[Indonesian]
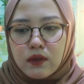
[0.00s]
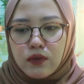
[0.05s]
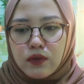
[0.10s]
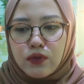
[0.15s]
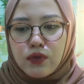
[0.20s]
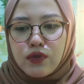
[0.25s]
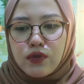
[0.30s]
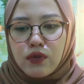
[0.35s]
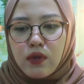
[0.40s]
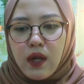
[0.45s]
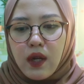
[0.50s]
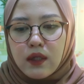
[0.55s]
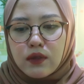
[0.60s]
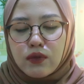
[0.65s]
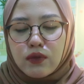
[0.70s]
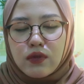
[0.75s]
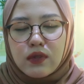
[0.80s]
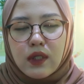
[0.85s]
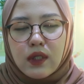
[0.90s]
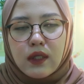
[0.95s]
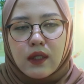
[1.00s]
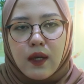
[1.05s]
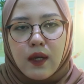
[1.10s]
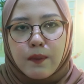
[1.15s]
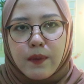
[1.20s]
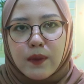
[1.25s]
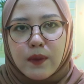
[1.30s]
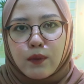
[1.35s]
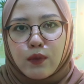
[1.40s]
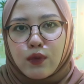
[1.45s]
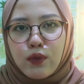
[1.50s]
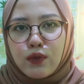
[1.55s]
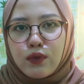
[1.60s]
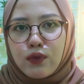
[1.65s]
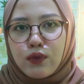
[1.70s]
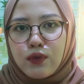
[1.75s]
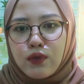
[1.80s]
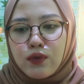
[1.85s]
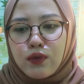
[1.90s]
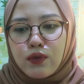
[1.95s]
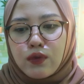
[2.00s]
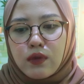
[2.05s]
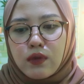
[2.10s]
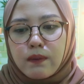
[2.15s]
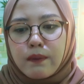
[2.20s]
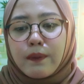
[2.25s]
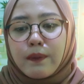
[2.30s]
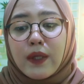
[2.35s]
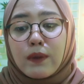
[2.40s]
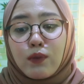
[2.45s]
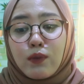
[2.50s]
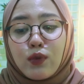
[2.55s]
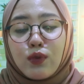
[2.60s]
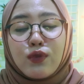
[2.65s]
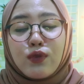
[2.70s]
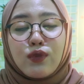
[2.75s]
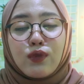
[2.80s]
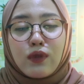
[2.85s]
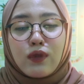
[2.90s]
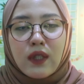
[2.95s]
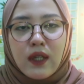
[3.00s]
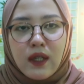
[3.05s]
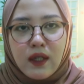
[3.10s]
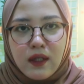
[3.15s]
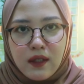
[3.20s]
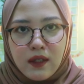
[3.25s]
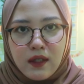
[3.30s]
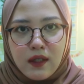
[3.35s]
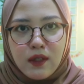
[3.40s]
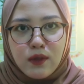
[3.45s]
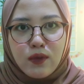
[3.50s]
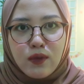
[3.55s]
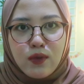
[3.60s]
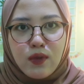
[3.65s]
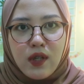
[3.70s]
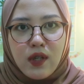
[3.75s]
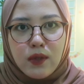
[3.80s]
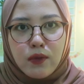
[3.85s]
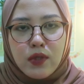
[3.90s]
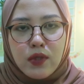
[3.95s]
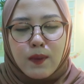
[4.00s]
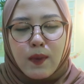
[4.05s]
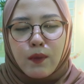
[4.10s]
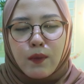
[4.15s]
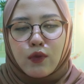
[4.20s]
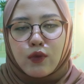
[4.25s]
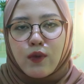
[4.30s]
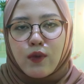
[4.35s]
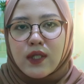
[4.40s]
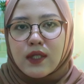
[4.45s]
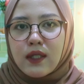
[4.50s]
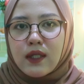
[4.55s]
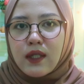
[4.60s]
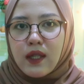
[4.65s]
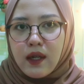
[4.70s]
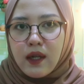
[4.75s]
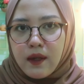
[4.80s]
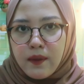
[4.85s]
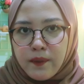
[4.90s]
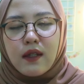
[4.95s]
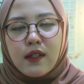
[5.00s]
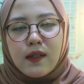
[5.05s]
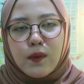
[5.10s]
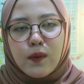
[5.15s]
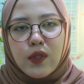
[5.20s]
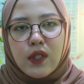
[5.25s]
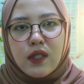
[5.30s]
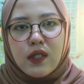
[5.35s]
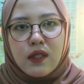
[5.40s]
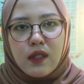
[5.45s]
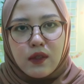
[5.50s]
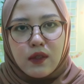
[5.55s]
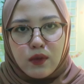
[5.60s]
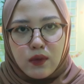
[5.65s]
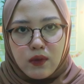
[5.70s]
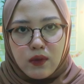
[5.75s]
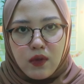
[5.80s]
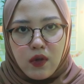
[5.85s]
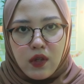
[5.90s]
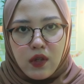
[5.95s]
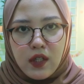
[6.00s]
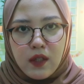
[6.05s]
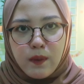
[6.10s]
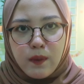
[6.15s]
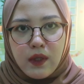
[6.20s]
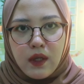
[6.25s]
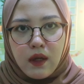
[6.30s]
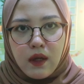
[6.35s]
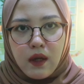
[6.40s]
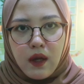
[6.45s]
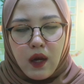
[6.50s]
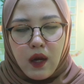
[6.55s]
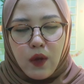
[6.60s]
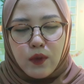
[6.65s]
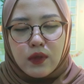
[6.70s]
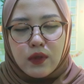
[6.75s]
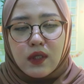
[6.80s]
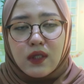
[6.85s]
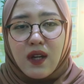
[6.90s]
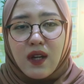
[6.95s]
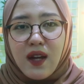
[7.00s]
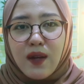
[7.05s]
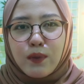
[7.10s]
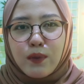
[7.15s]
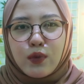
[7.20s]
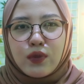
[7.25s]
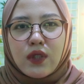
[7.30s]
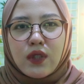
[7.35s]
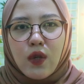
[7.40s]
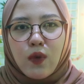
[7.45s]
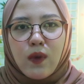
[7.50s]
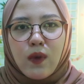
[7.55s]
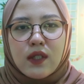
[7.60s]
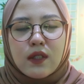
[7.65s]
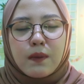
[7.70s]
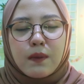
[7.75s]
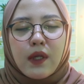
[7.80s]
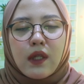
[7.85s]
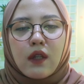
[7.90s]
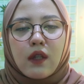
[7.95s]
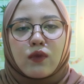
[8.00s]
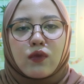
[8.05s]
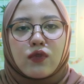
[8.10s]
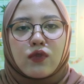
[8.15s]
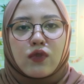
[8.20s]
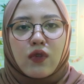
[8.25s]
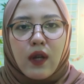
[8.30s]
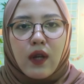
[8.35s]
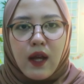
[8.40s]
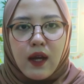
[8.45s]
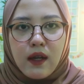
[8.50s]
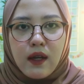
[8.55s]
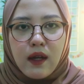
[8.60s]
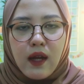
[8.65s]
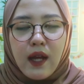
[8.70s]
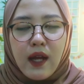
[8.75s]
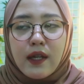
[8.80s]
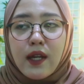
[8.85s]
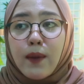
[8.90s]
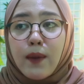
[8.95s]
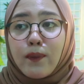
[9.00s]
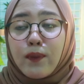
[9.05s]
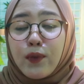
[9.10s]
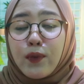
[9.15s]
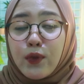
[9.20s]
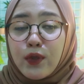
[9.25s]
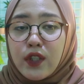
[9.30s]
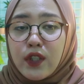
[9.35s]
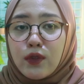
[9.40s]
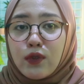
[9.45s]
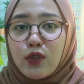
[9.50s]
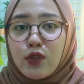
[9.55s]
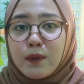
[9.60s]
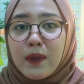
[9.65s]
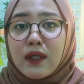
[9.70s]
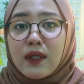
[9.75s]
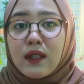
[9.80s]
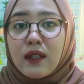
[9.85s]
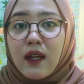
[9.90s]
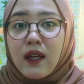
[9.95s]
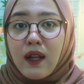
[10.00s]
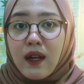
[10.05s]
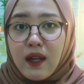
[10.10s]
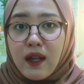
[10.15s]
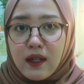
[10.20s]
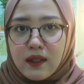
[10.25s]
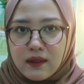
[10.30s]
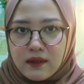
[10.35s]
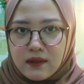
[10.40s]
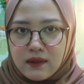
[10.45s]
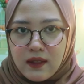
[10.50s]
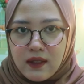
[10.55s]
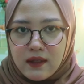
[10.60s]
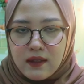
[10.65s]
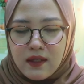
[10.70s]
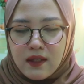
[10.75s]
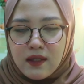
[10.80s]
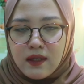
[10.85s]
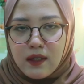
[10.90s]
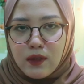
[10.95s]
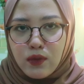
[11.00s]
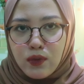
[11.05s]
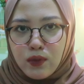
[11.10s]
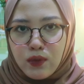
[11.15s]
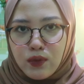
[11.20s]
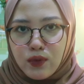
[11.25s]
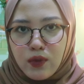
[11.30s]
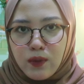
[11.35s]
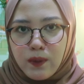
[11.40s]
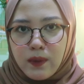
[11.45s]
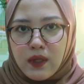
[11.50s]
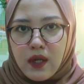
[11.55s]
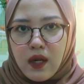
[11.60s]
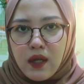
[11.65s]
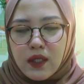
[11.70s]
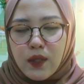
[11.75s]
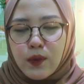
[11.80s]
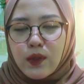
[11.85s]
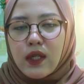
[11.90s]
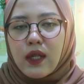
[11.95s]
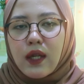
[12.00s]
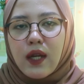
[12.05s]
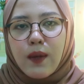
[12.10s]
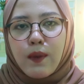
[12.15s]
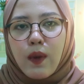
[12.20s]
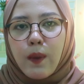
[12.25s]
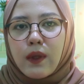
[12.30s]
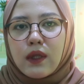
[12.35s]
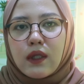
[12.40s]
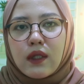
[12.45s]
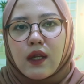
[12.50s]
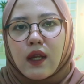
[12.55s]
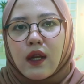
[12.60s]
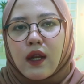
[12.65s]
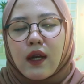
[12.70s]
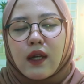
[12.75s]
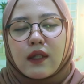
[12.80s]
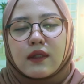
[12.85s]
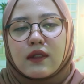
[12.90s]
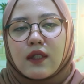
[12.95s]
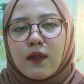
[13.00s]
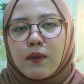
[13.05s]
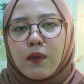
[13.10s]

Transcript: 7 lak tuh sekitar 47 juta, 40 juta 752 sekian. Kemudian di situ, Khalil bilang kalau dirinya nggak punya uang sebanyak 7 lak. Adapun itu cuma 3 lak. Dan di situ Nur bilang, ya udah deh nggak apa-apa 3 lak aja